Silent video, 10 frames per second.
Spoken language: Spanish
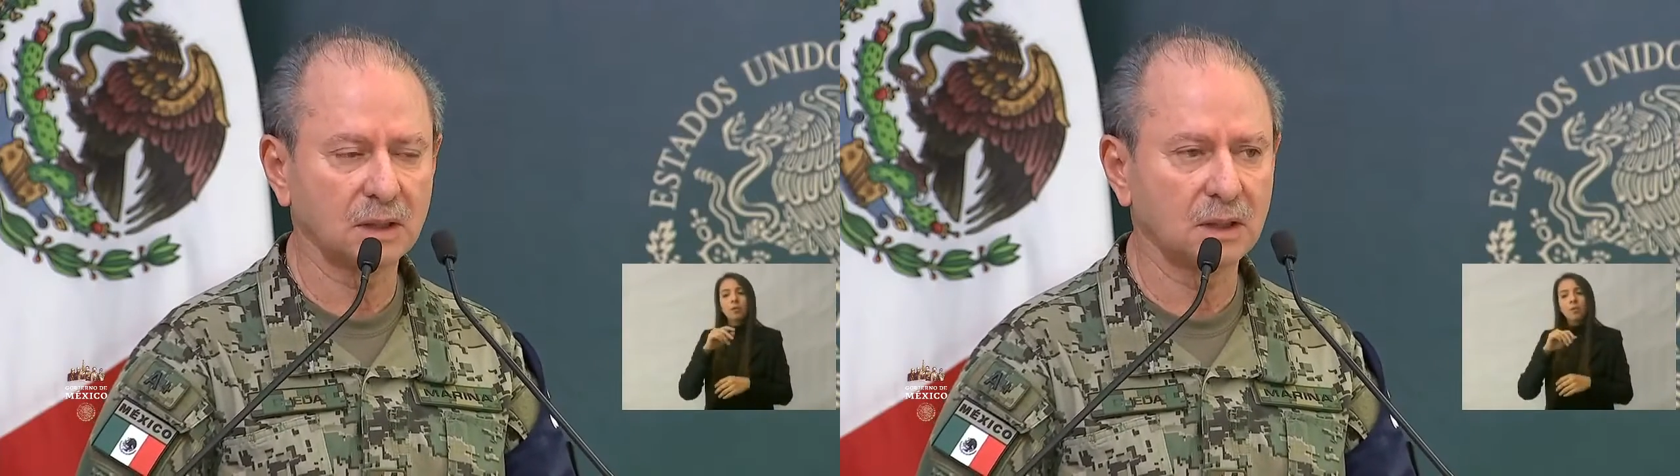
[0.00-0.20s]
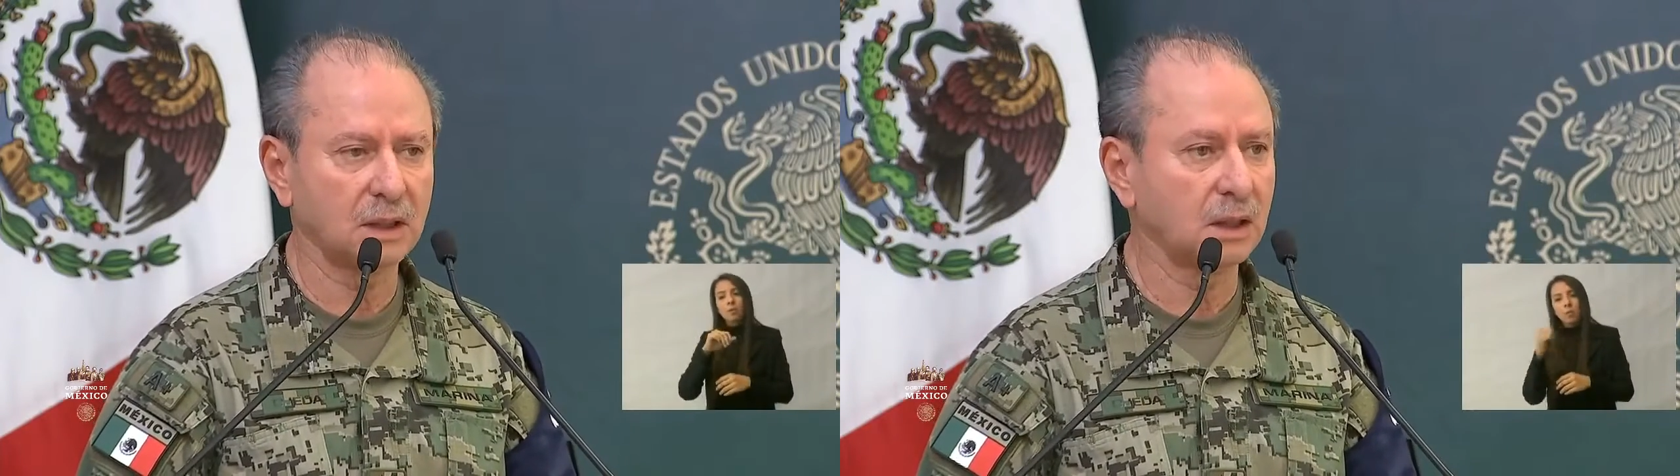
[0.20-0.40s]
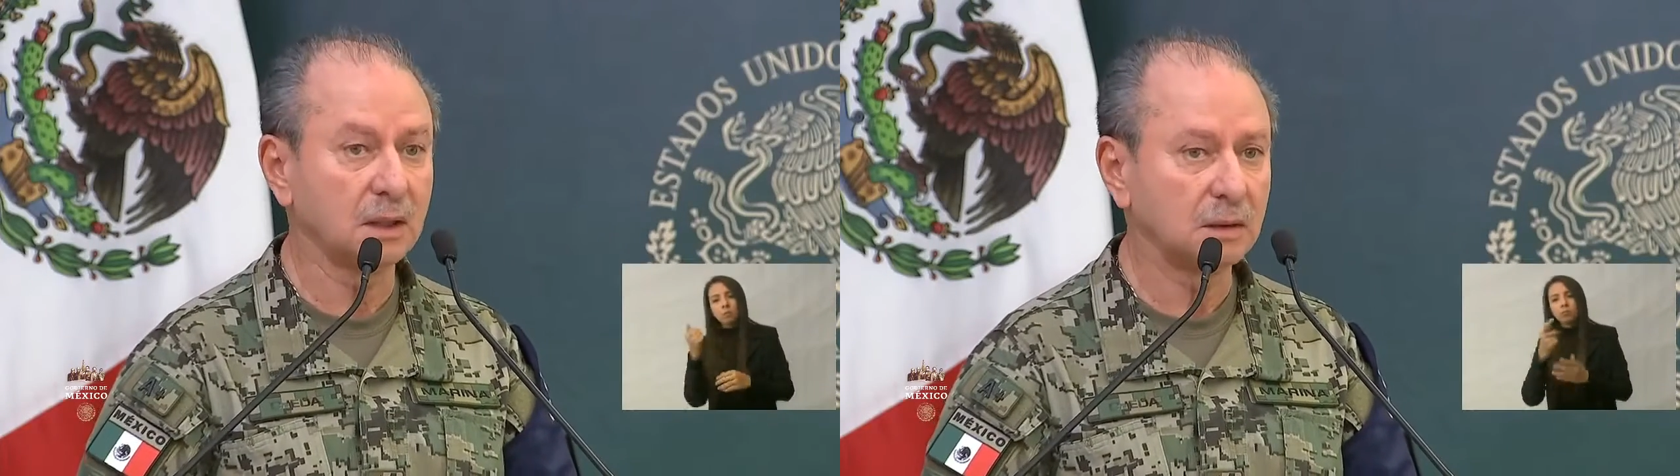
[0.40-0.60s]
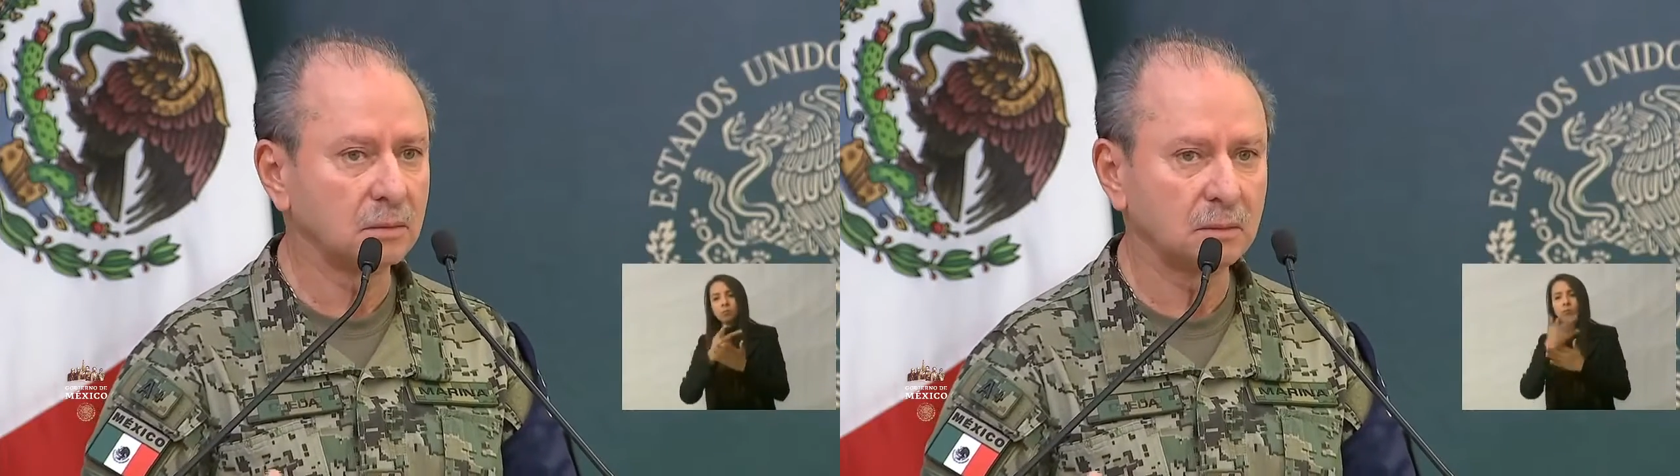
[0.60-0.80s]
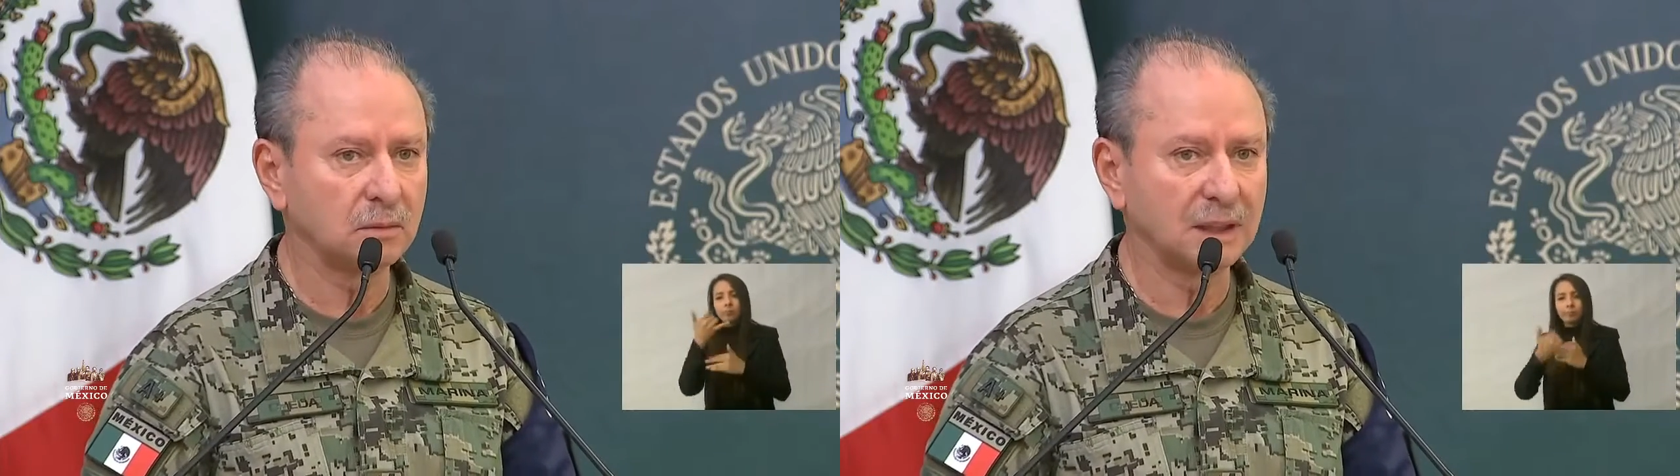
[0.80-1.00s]
hace
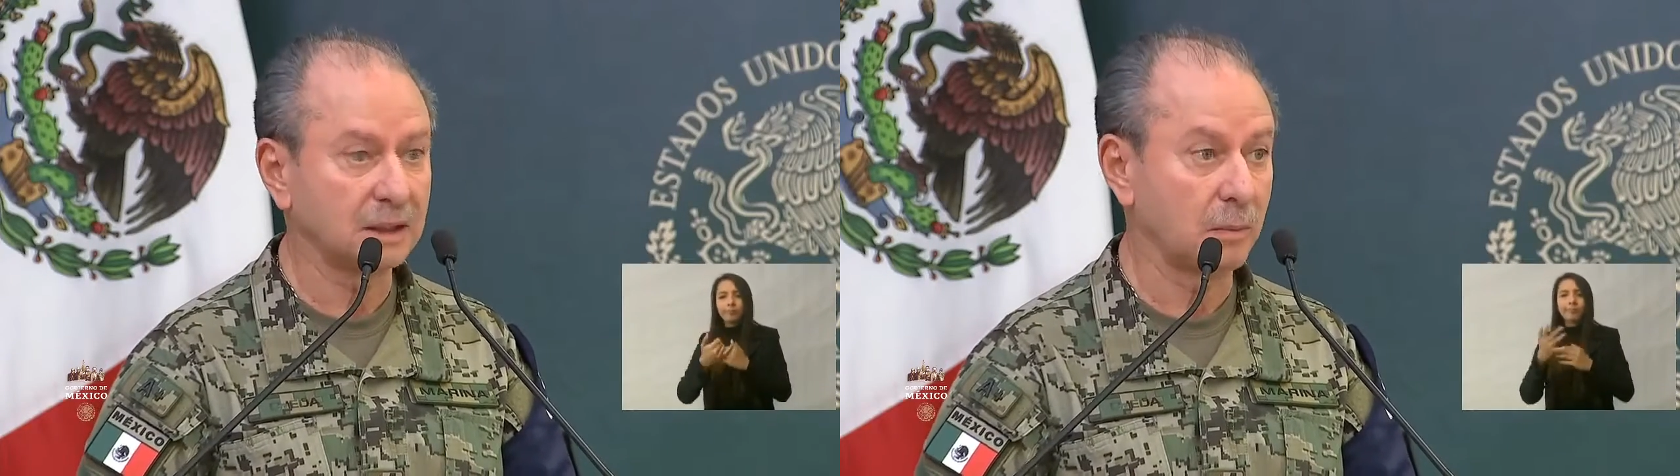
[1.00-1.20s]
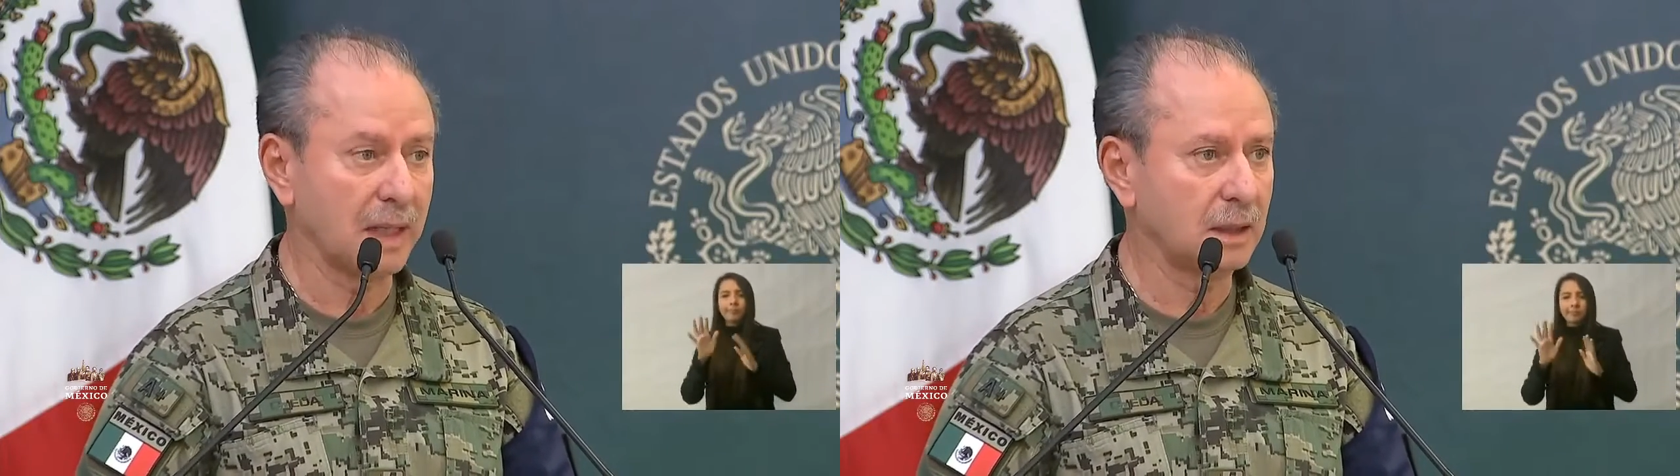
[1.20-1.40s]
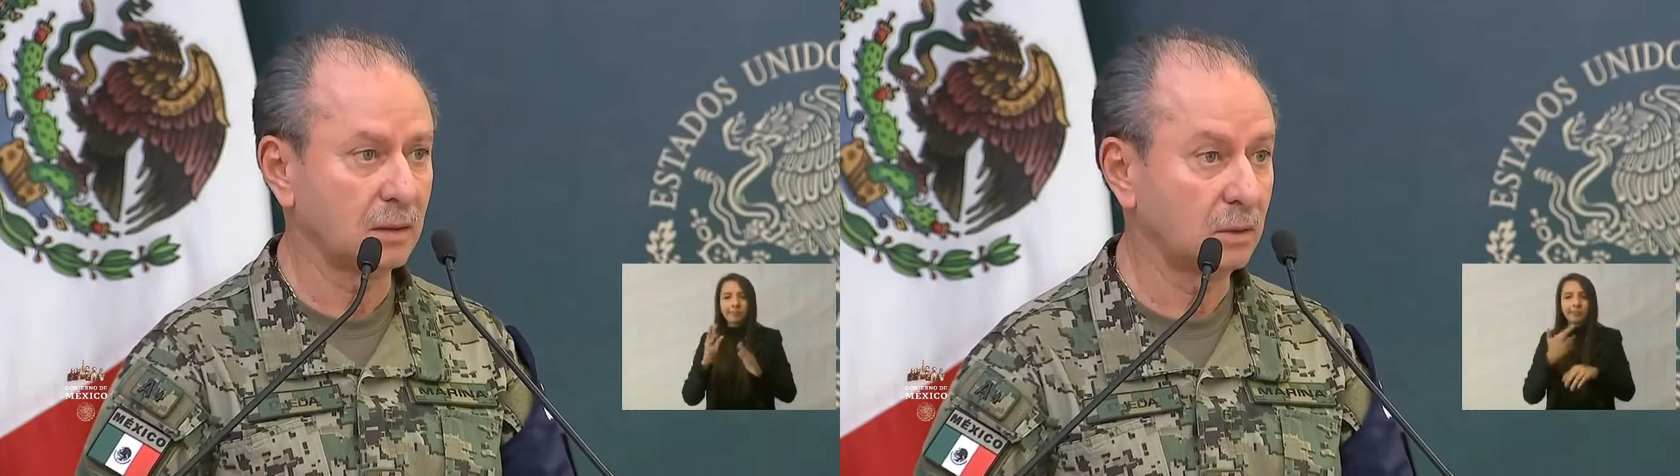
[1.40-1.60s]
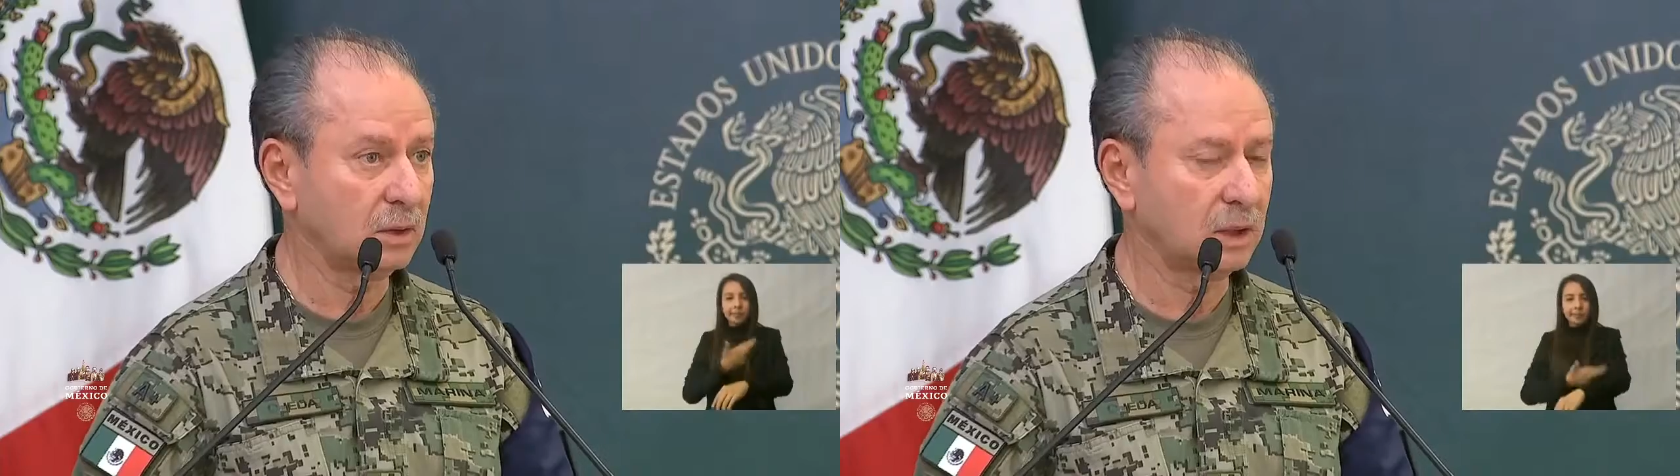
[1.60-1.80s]
una semana, ¿no?